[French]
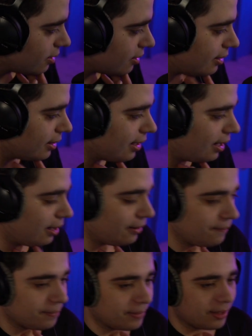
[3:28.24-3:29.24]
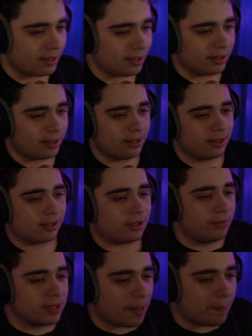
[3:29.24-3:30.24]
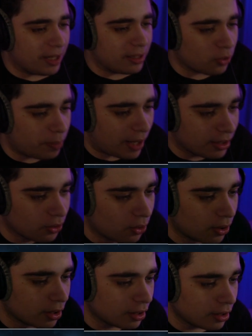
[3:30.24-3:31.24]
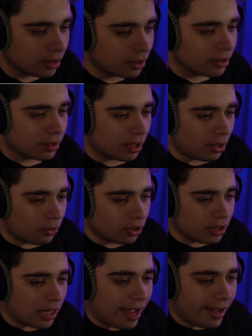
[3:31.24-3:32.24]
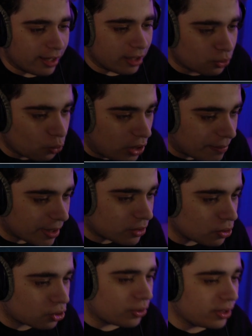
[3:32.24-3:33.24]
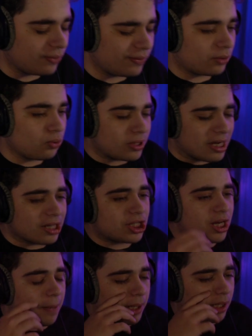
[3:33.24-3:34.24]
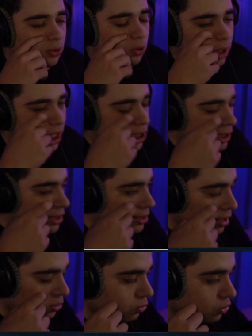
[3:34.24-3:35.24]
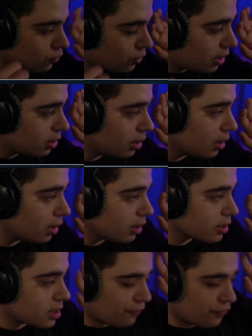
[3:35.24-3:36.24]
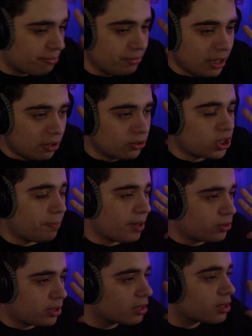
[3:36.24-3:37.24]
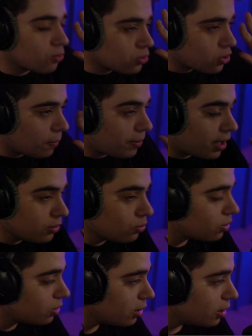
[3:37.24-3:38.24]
Les gars, comment il s'appelle Soprano. Eh, eh, tous les mecs que je connais, on a tous lâché après le collège, lycée et tout, tu vois. Ça fait mille ans que j'ai pas écouté un son de Soprano.